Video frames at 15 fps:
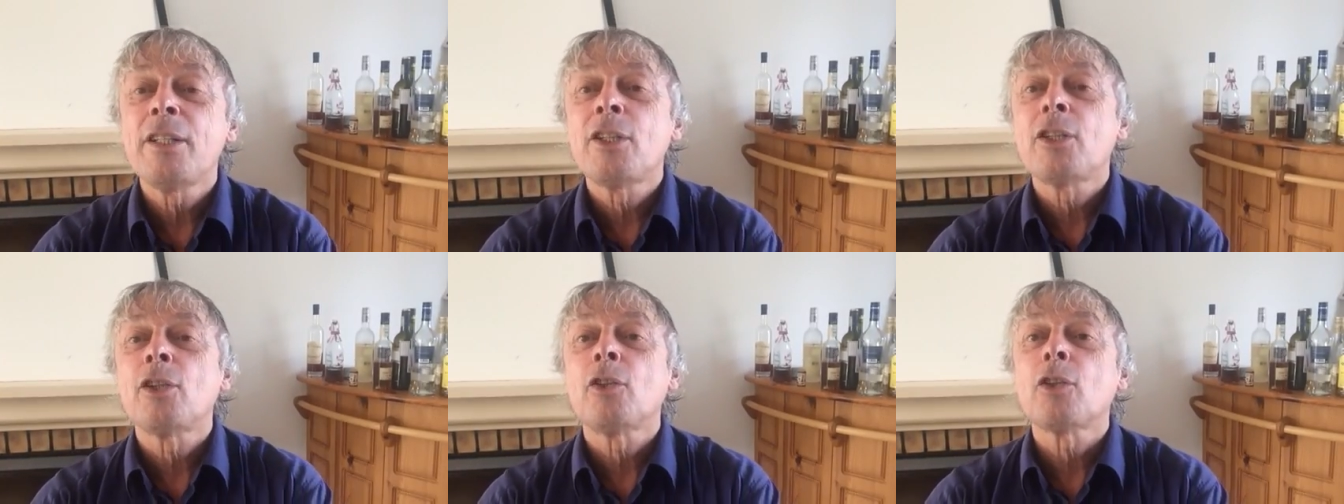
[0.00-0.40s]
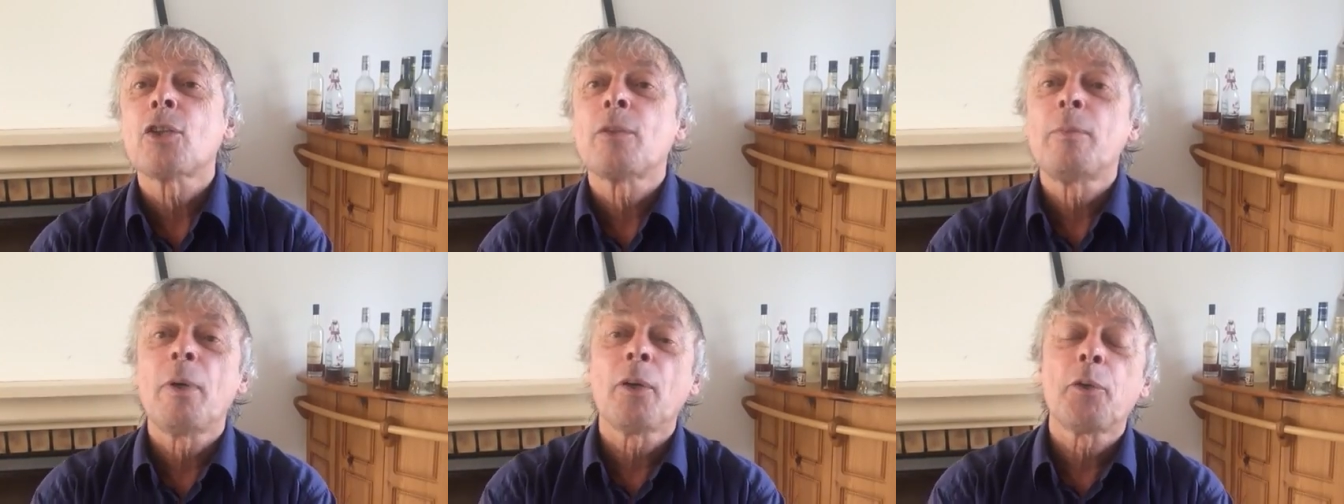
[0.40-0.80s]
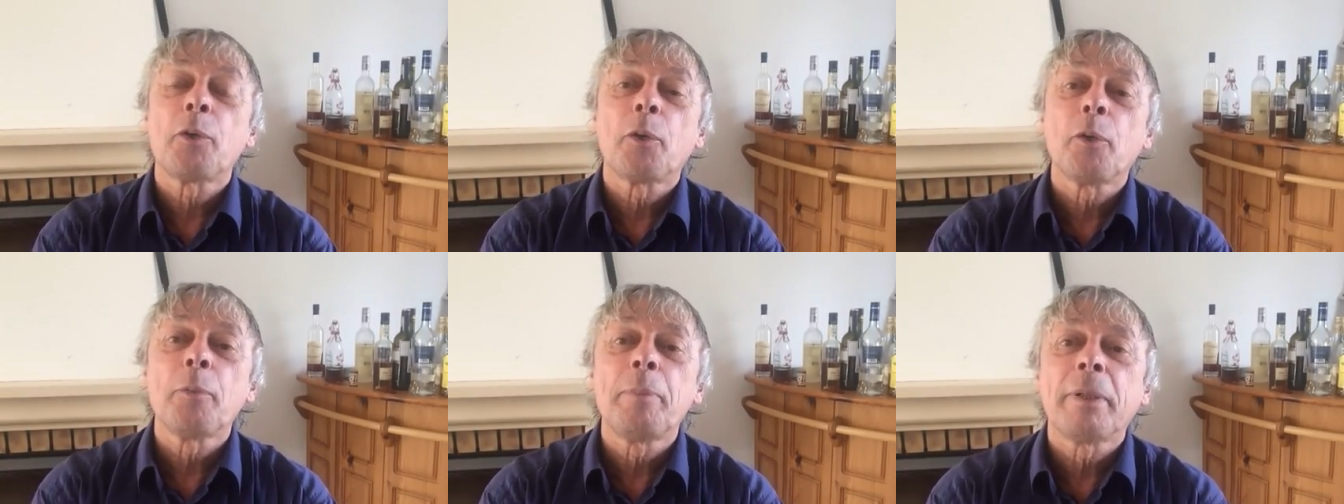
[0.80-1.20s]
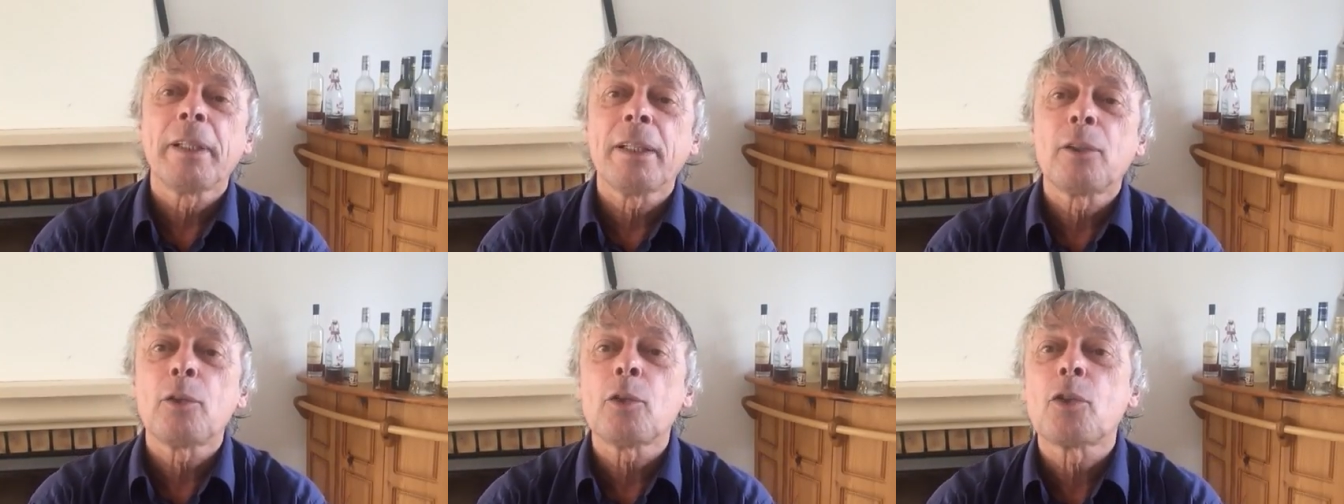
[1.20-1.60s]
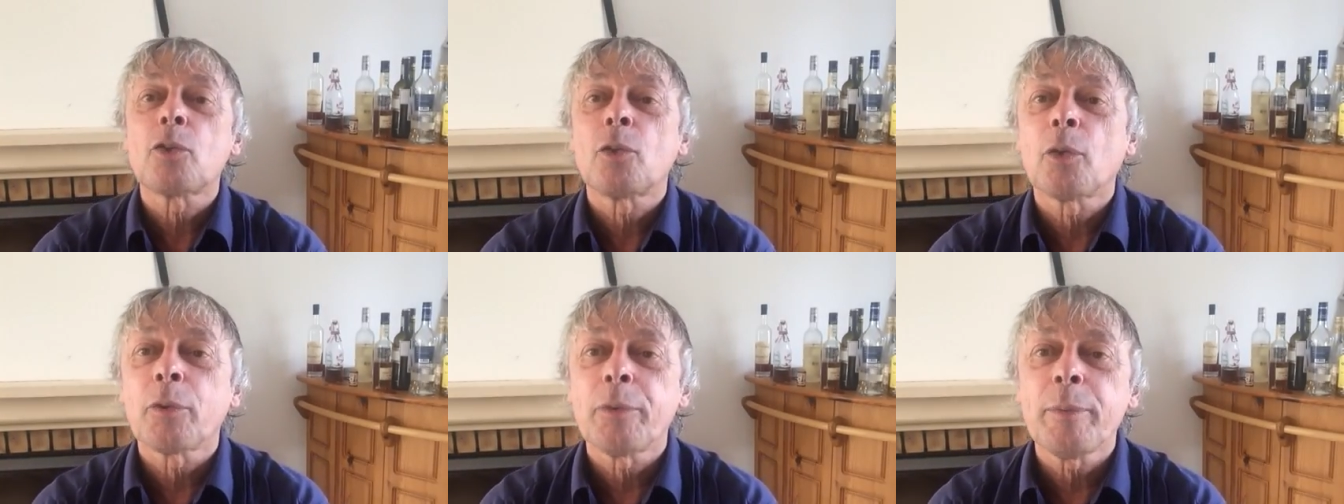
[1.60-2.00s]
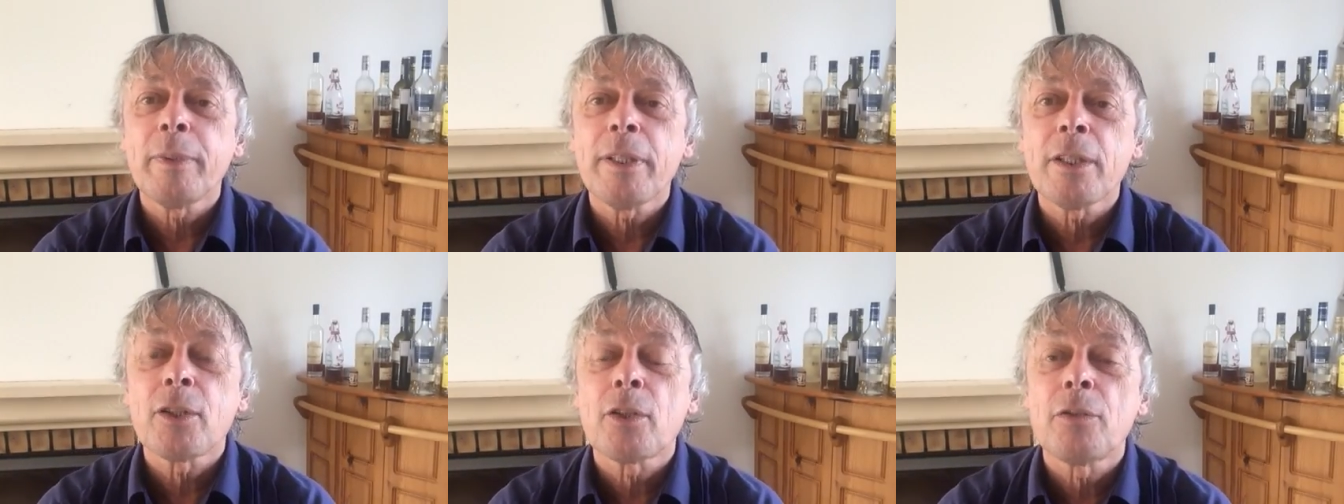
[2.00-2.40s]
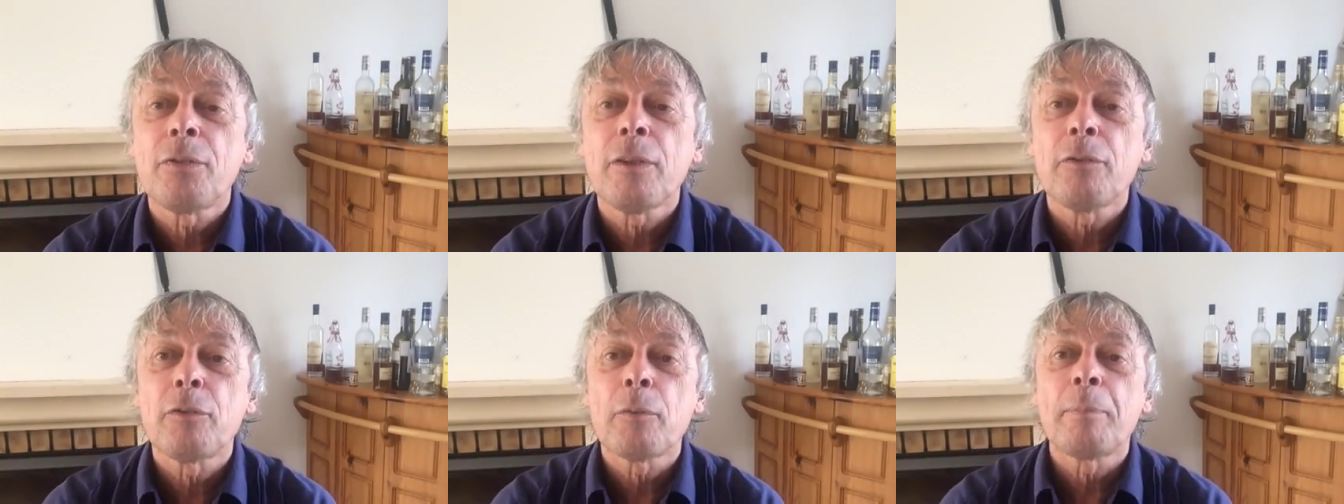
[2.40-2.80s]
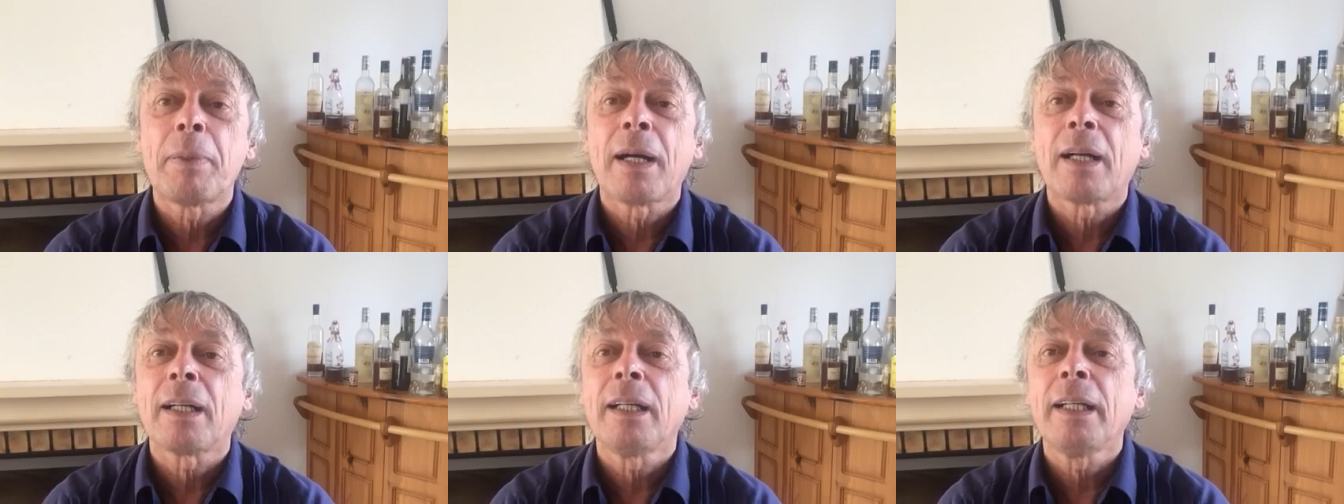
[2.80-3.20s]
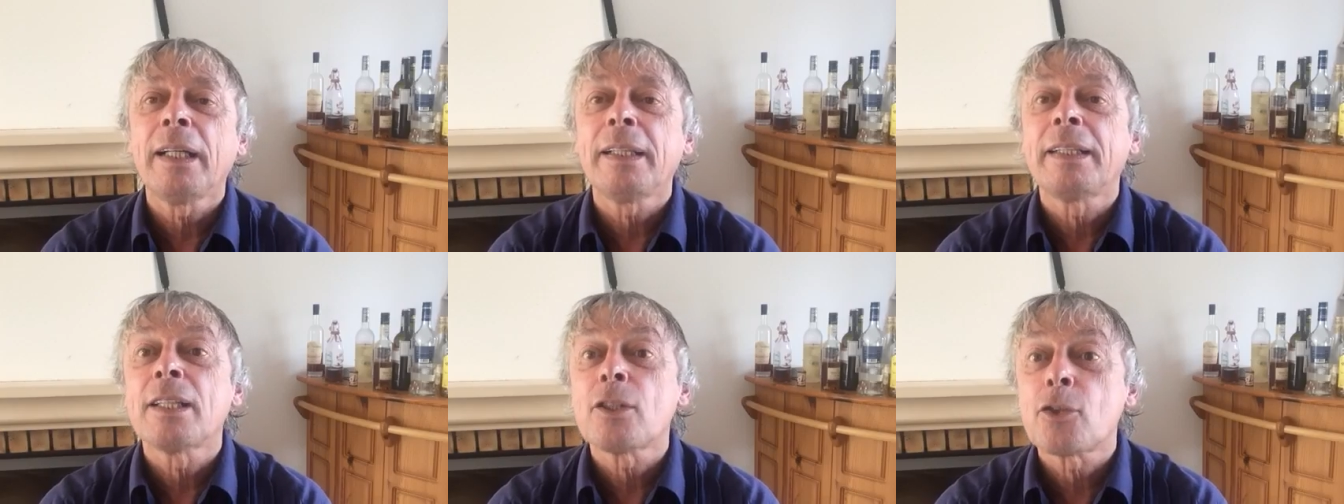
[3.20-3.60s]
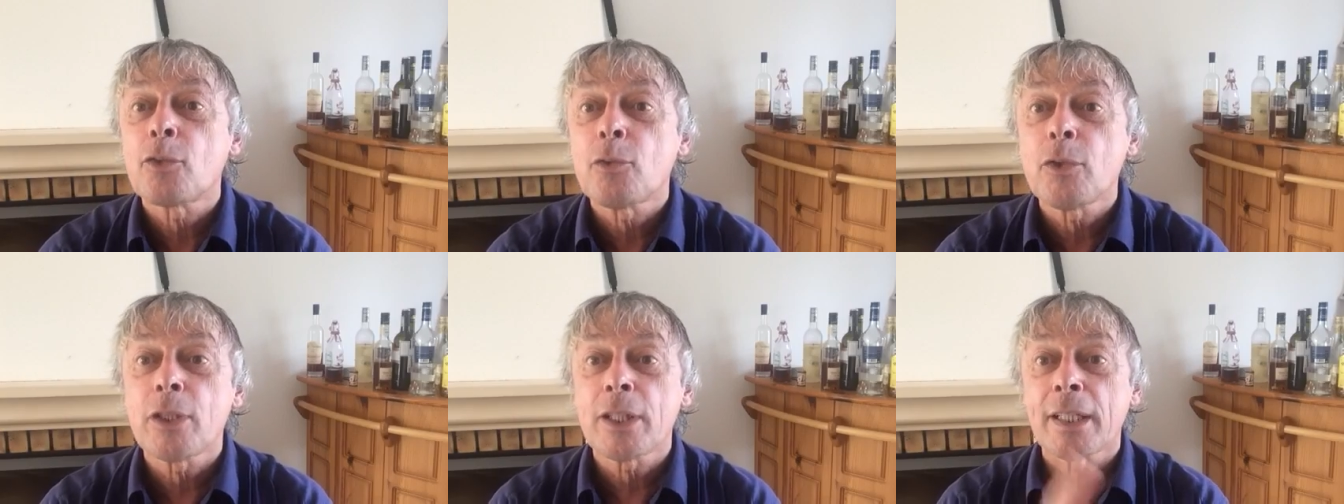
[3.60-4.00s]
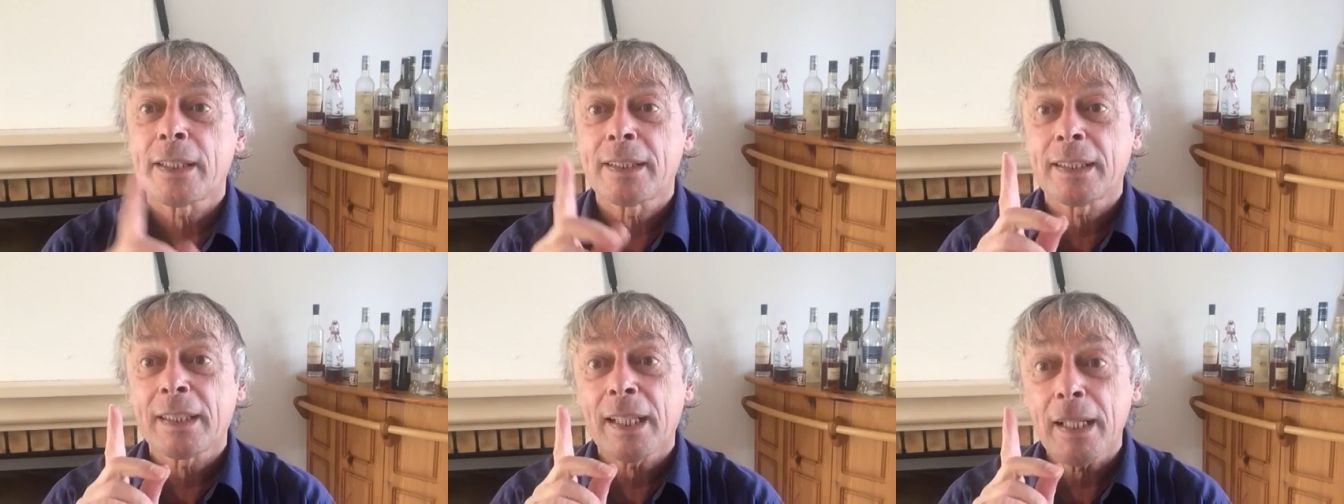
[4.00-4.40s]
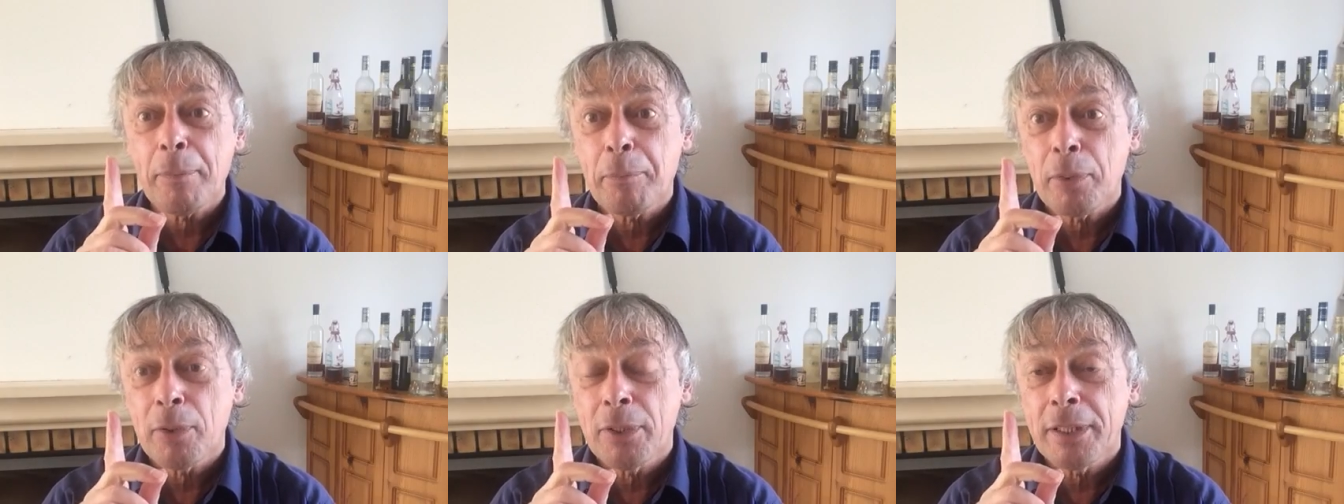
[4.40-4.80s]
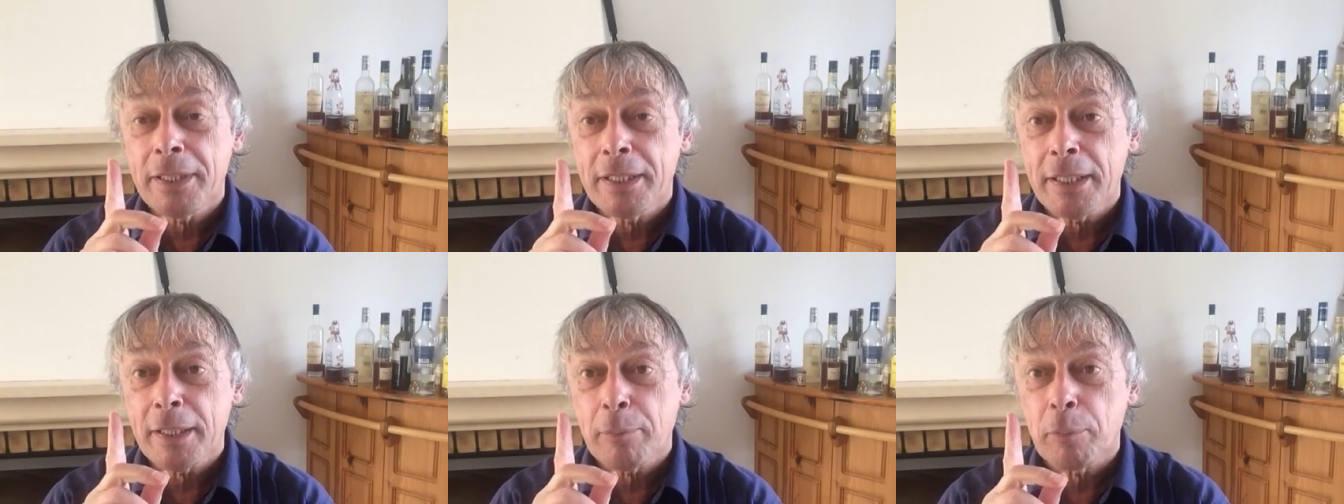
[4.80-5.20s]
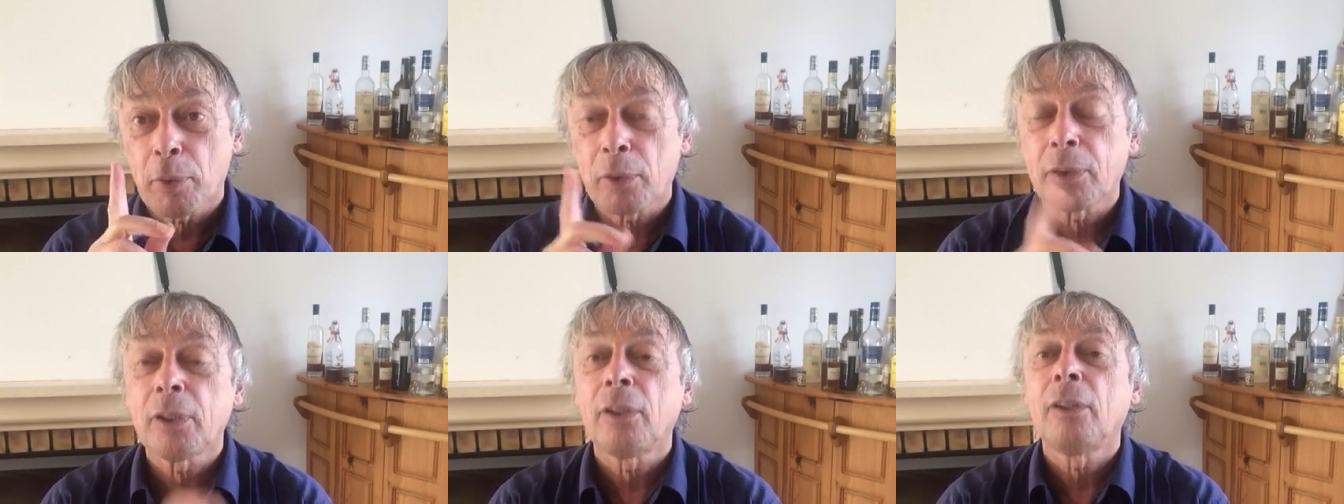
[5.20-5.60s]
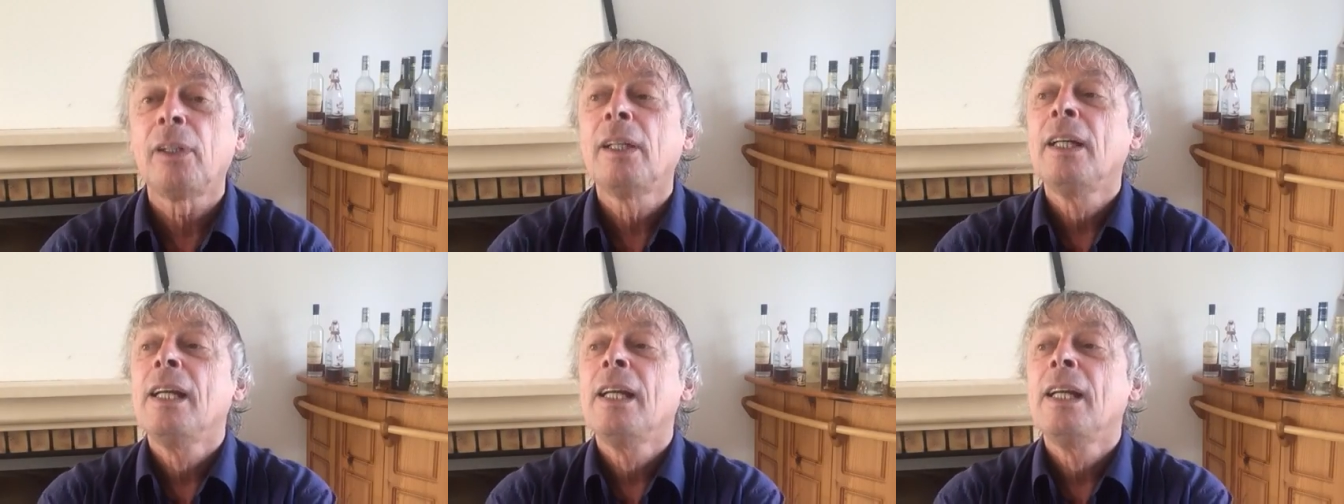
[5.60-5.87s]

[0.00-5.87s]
changement de rubrique aujourd'hui, je vais vous parler d'un sujet très politique pourtant,